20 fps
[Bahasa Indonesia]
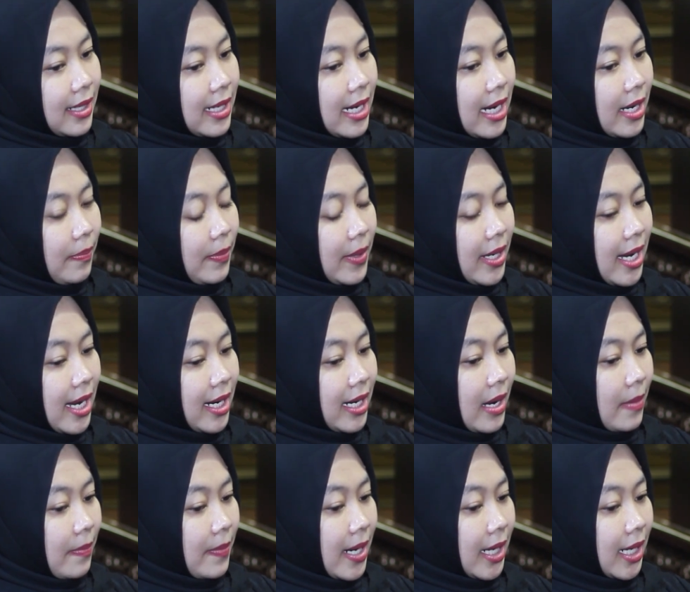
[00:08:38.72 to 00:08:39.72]
dari pihak
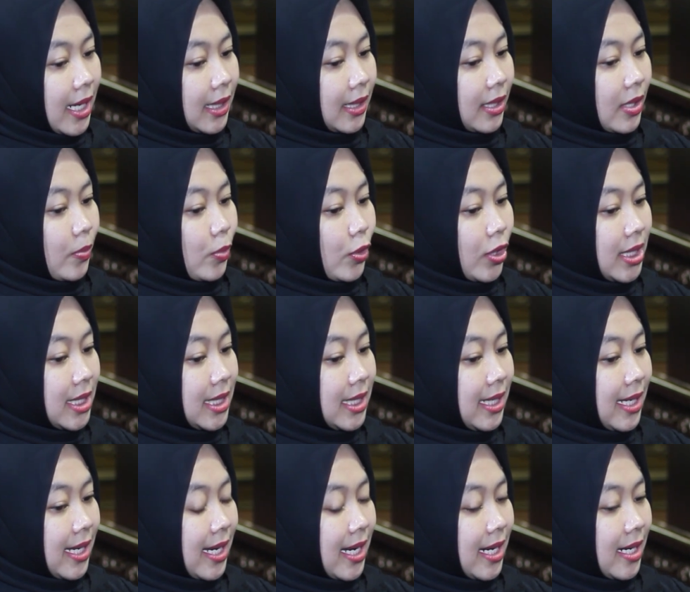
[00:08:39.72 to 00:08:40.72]
aparat
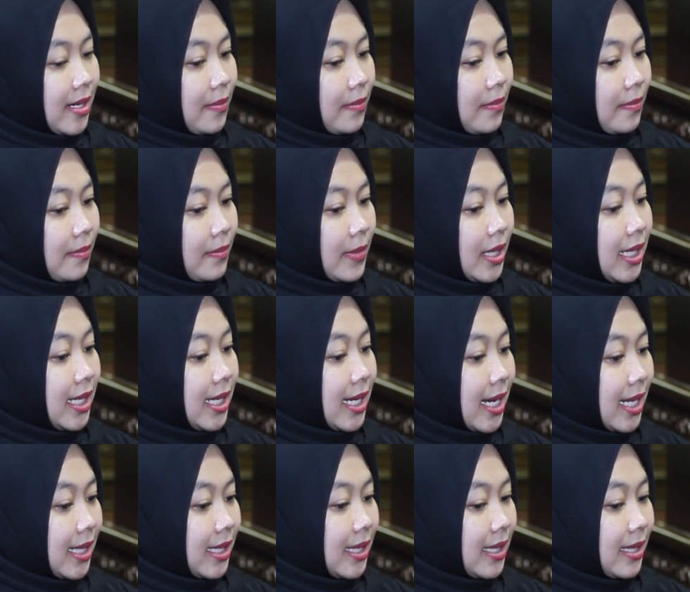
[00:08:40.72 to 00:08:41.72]
kepolisian
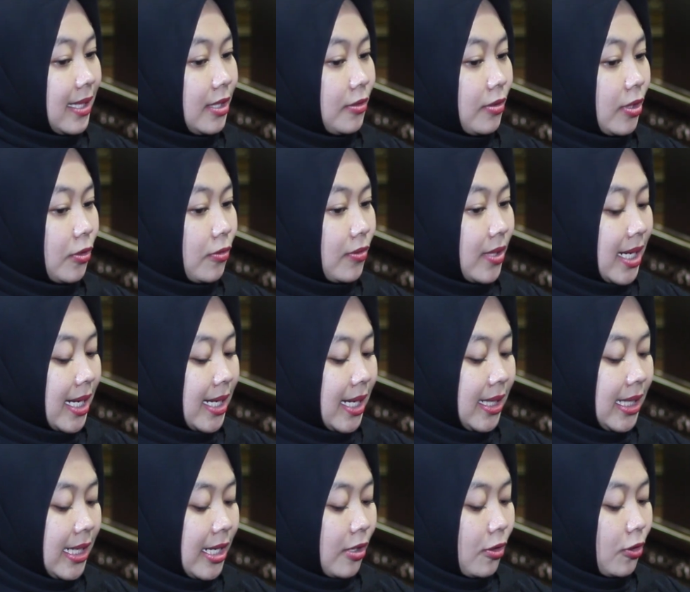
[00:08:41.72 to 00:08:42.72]
melihat di suatu wilayah
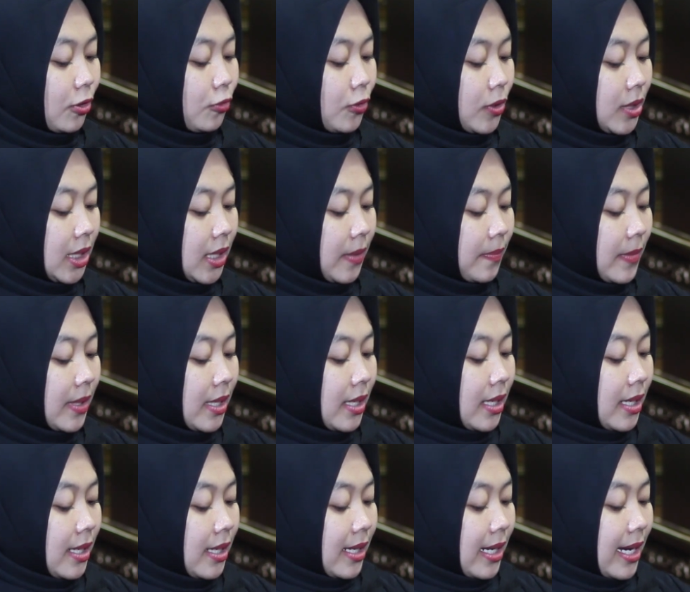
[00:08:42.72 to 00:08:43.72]
tidak kondusif,
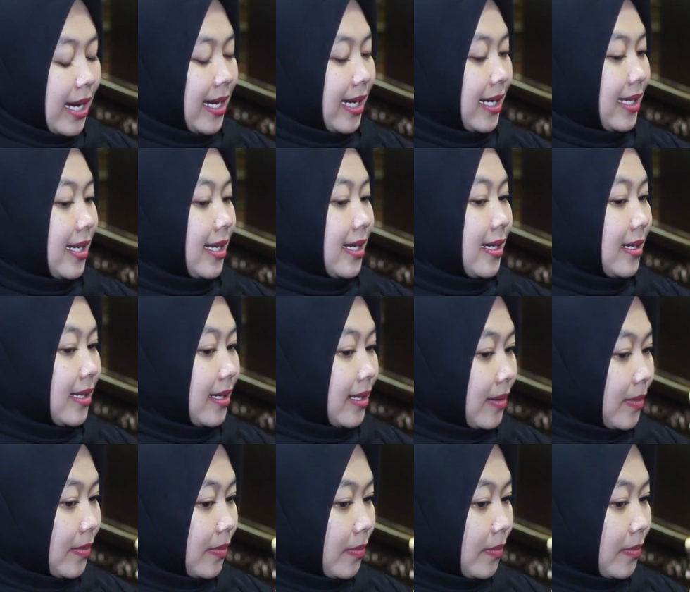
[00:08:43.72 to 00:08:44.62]
akhirnya